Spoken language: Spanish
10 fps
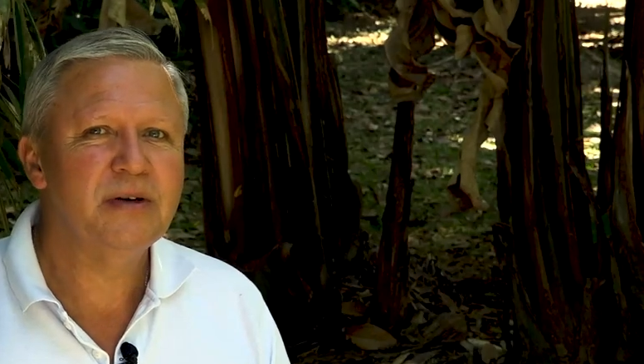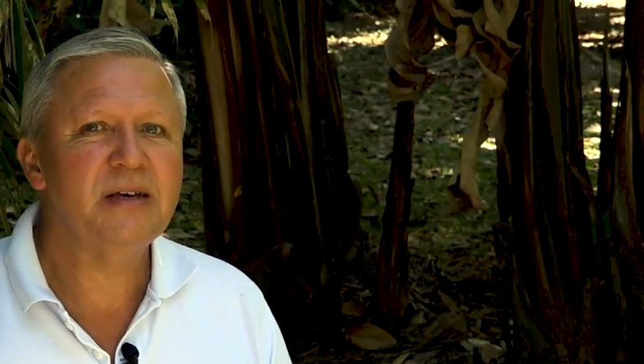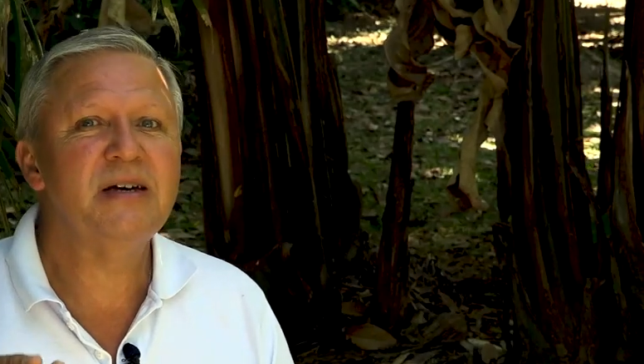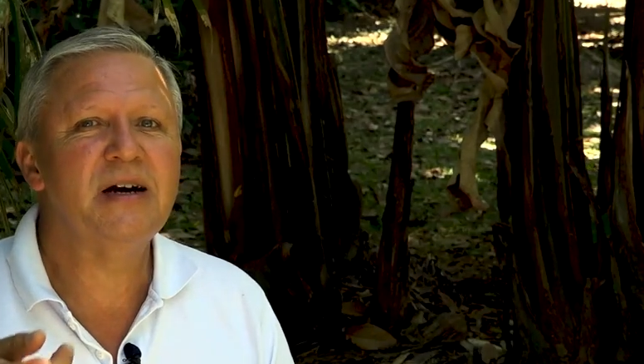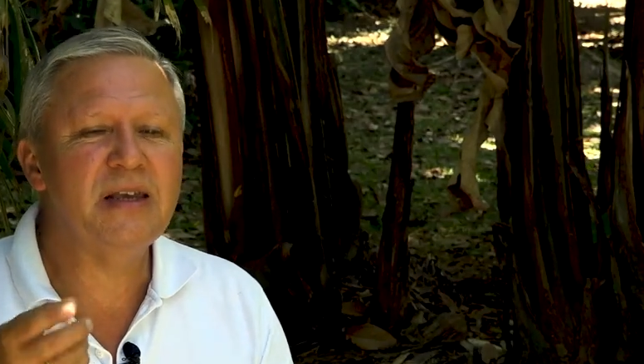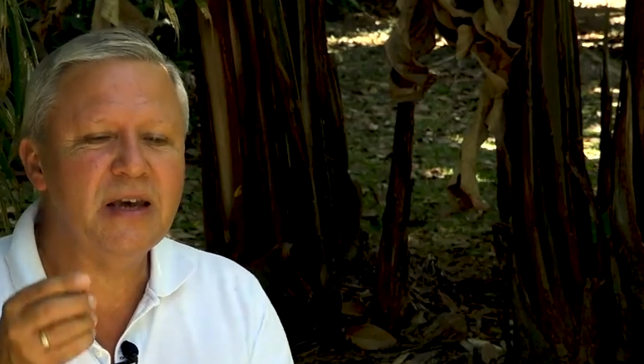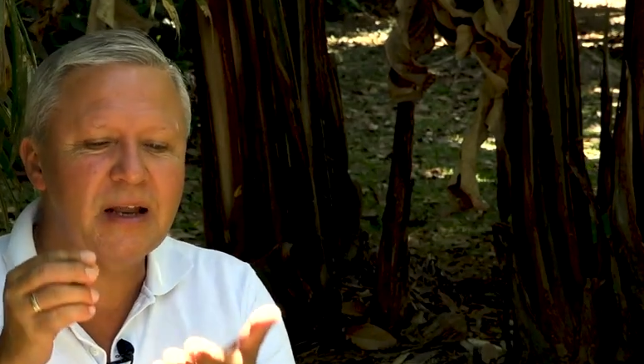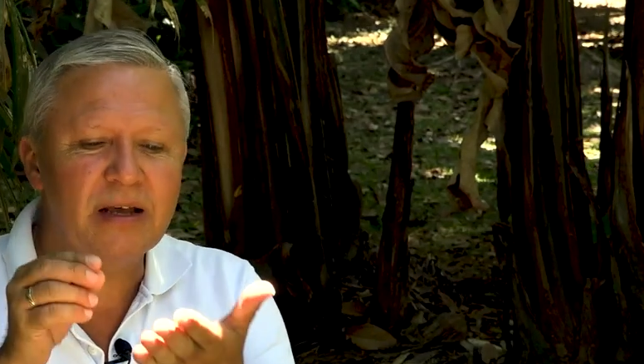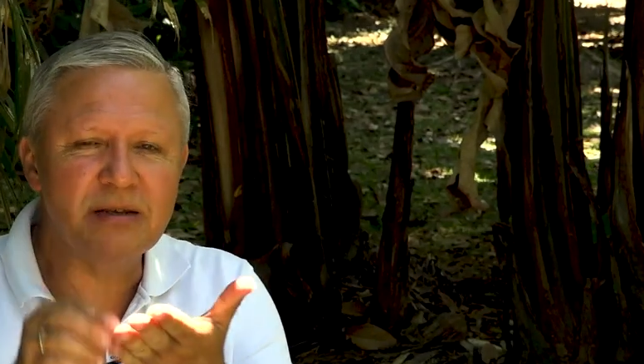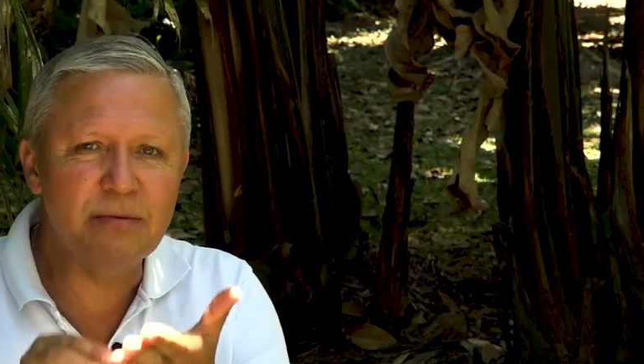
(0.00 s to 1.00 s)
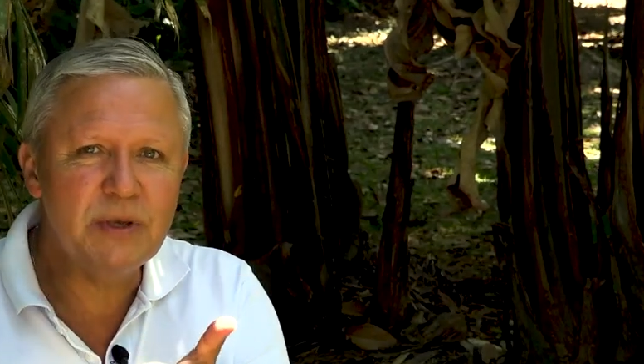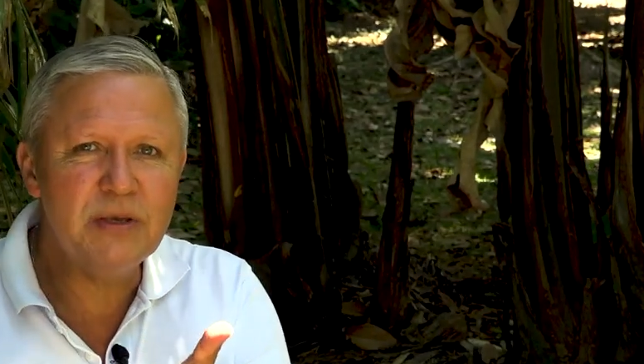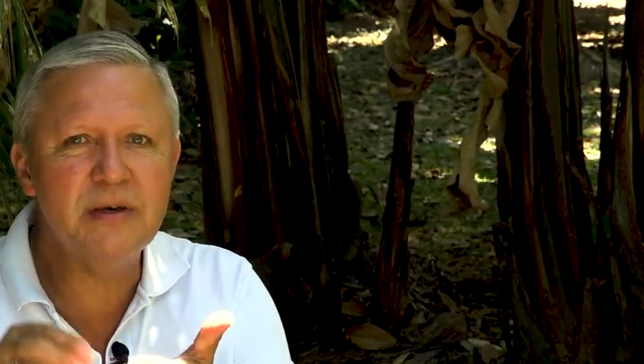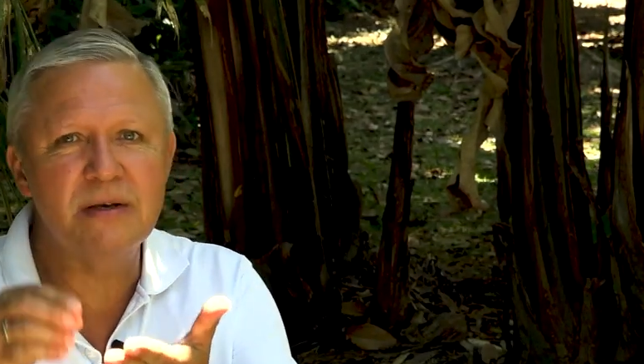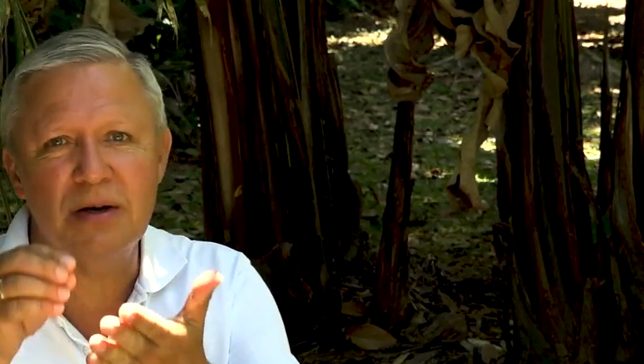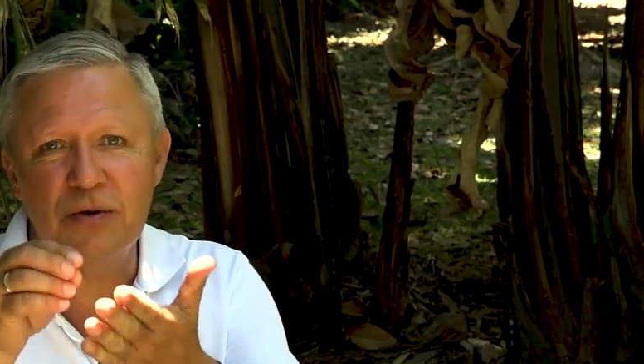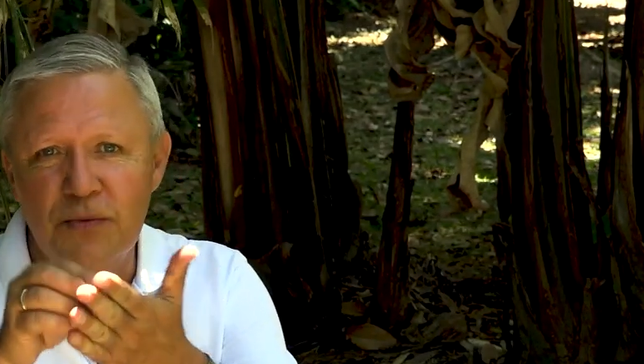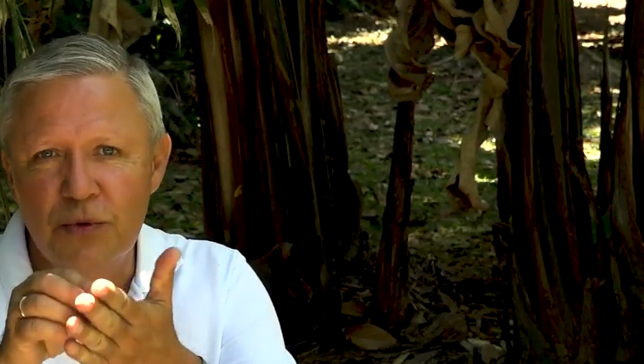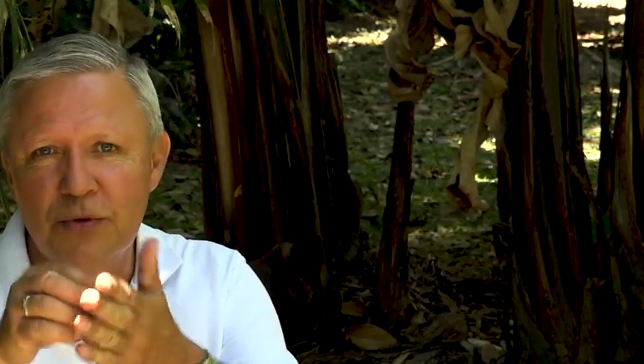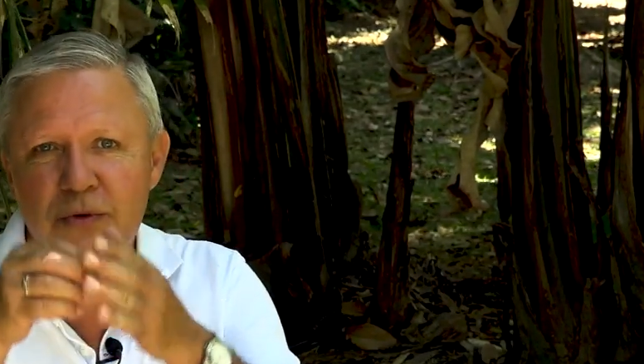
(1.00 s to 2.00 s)
que llegaría a las semillas, a los
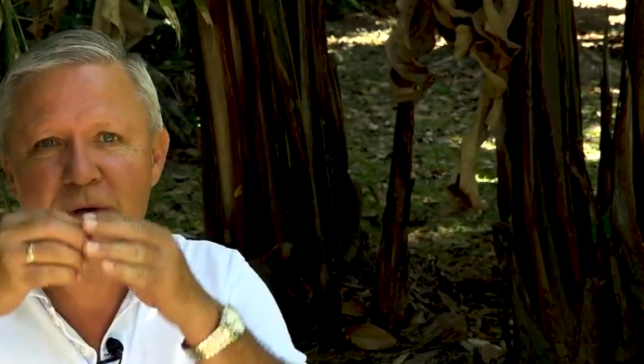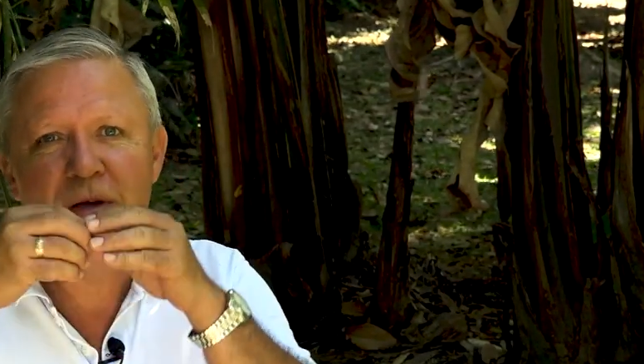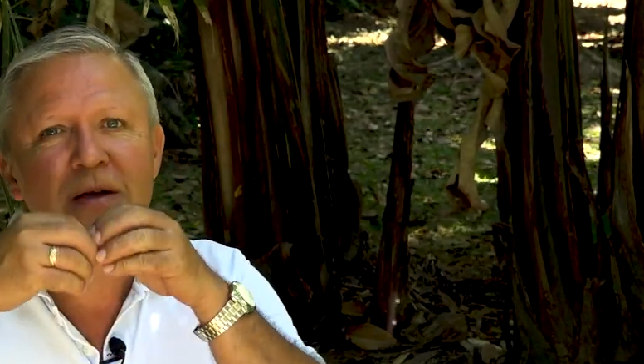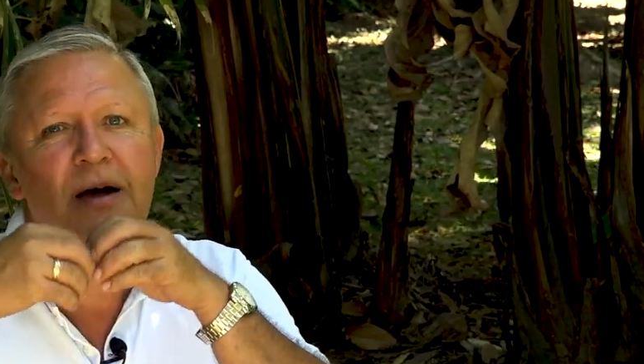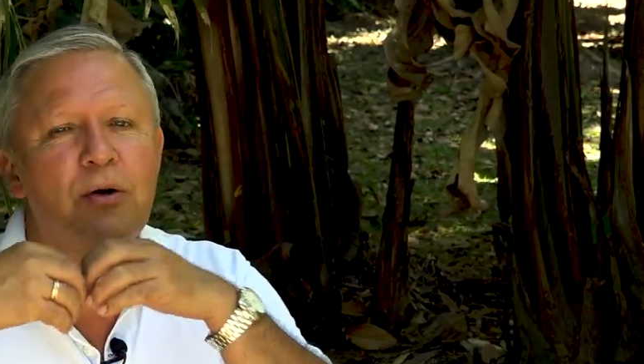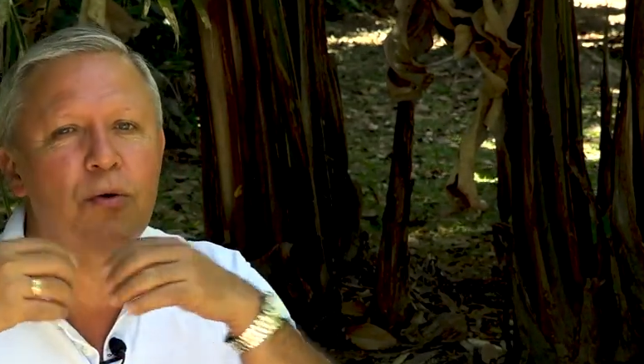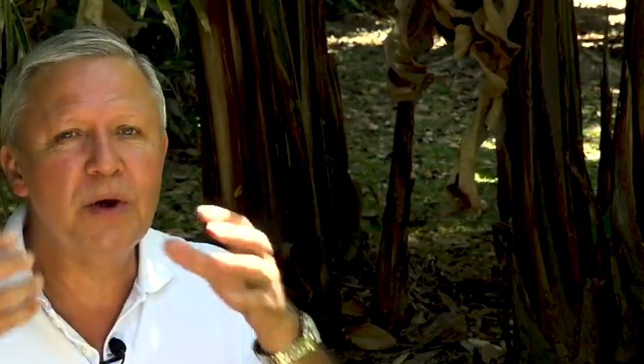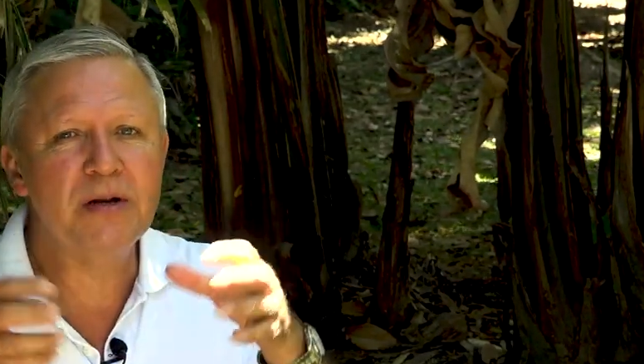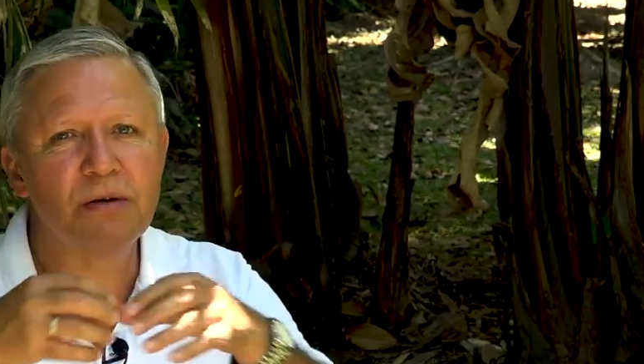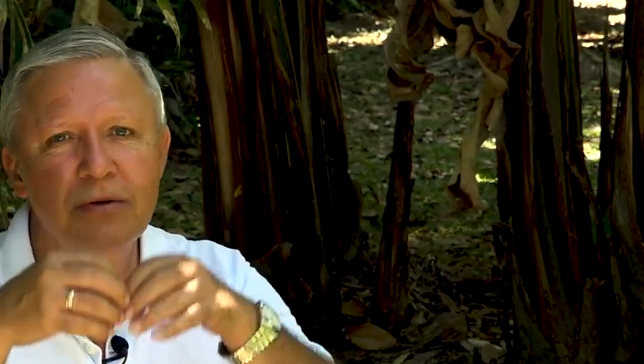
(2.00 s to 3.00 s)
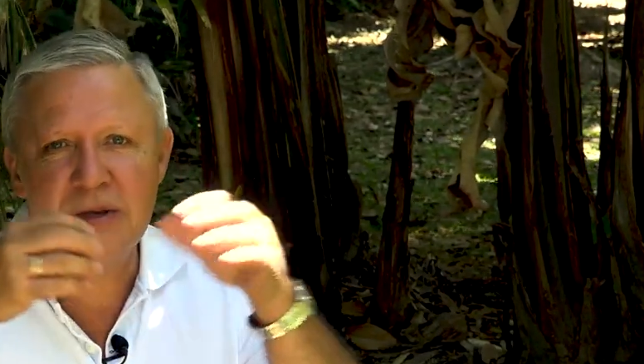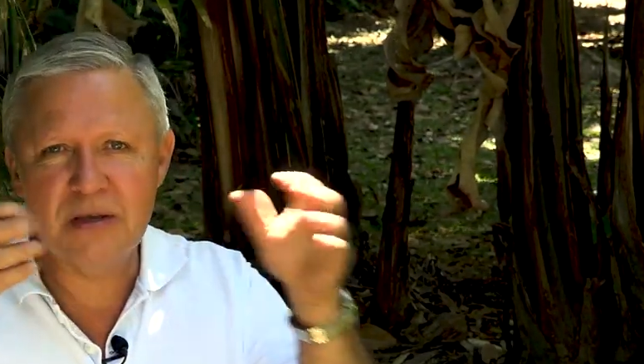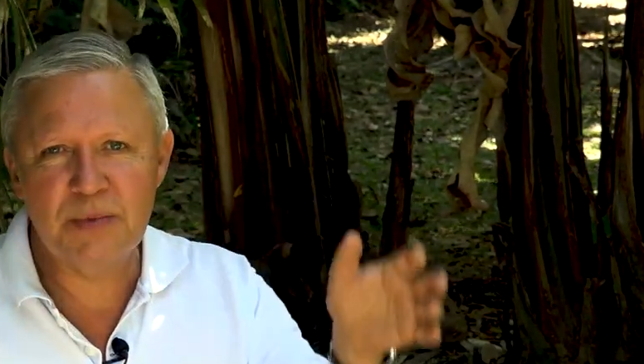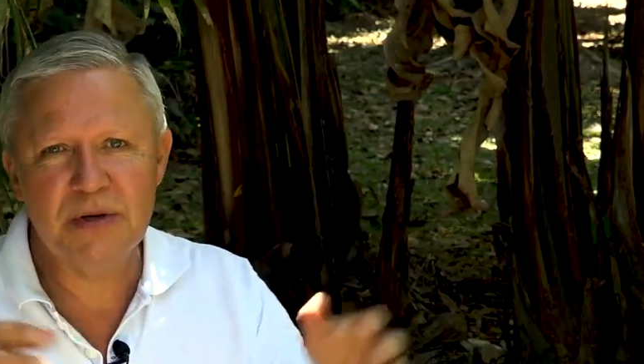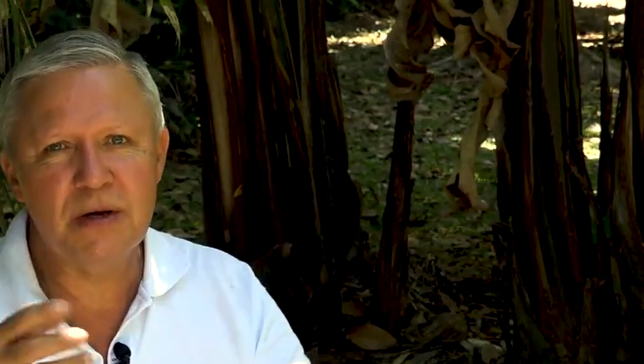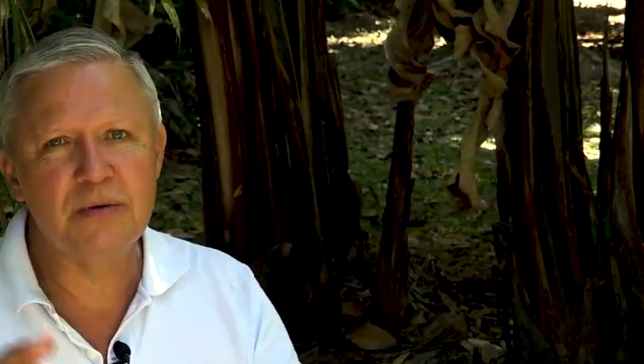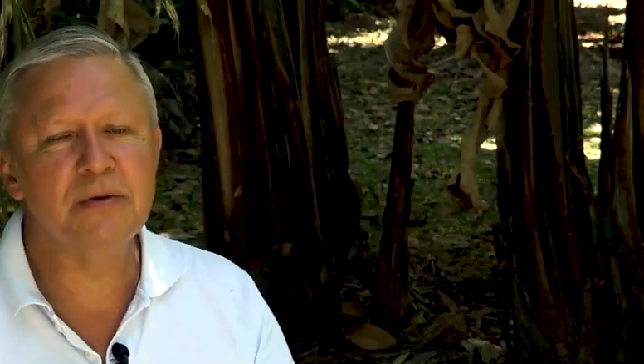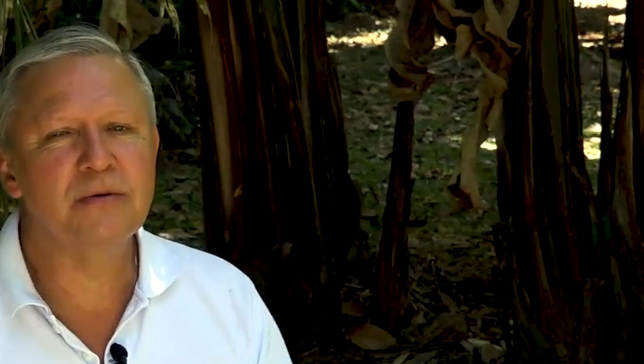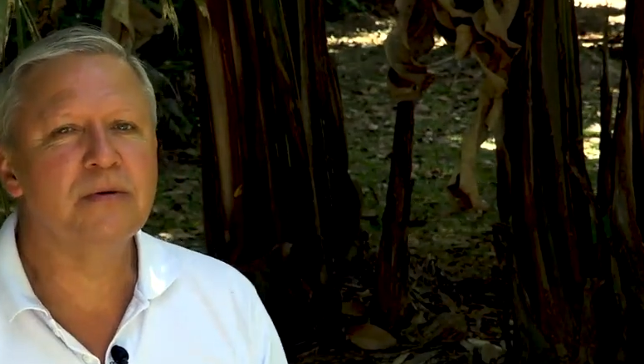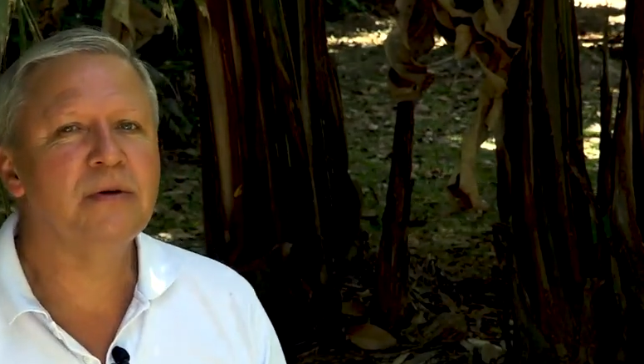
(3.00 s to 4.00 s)
frutos, a comérselos, a dispersarlos
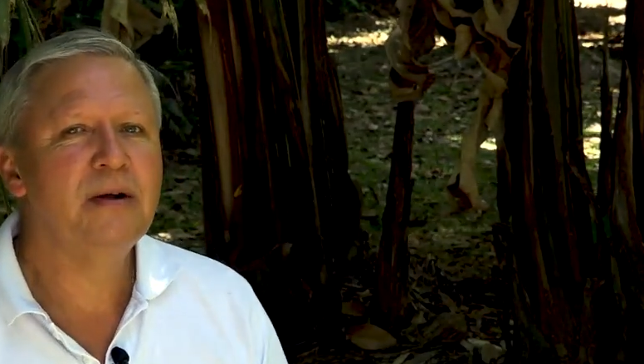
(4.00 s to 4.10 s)
y todo.